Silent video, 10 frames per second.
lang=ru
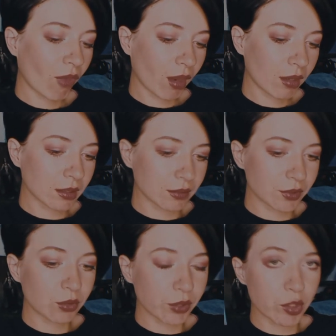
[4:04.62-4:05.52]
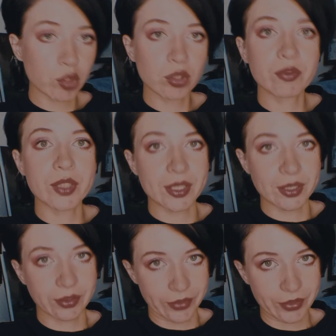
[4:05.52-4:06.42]
А, в итоге, что
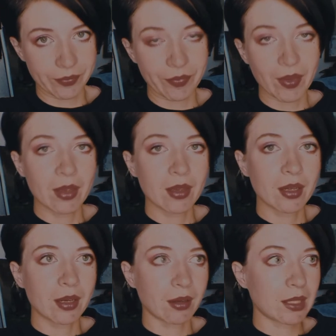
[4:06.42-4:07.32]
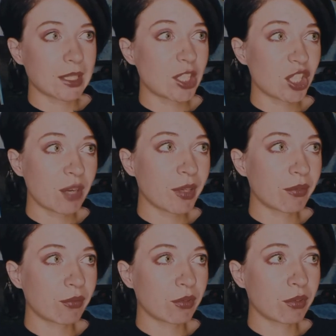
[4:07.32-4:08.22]
выяснилось? А, клеща
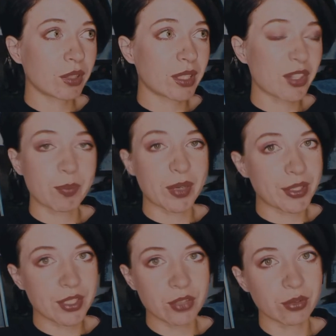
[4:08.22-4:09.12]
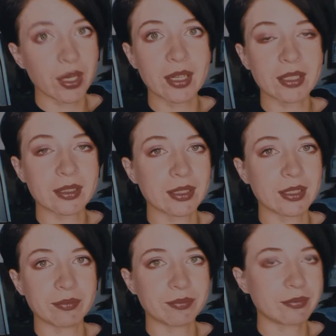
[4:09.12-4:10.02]
его на экспертизу так и
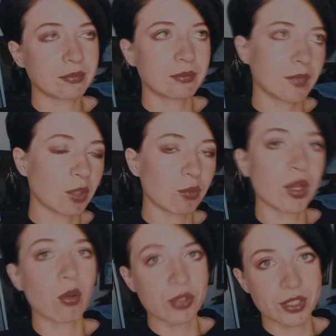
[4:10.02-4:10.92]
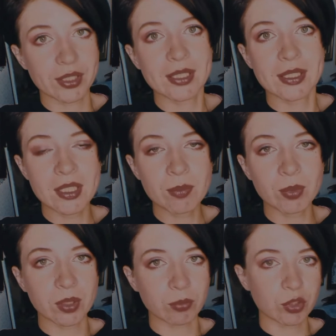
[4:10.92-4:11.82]
не удалось отнести,
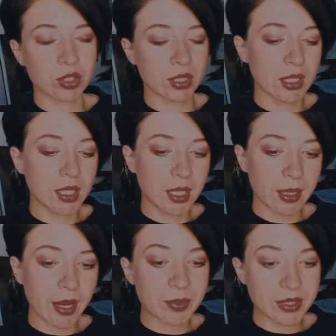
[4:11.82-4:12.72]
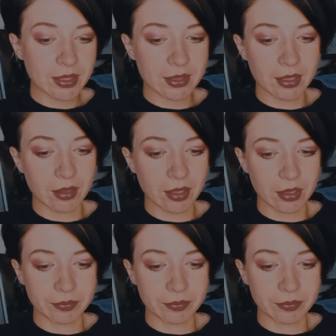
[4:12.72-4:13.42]
потому что, как мне сказала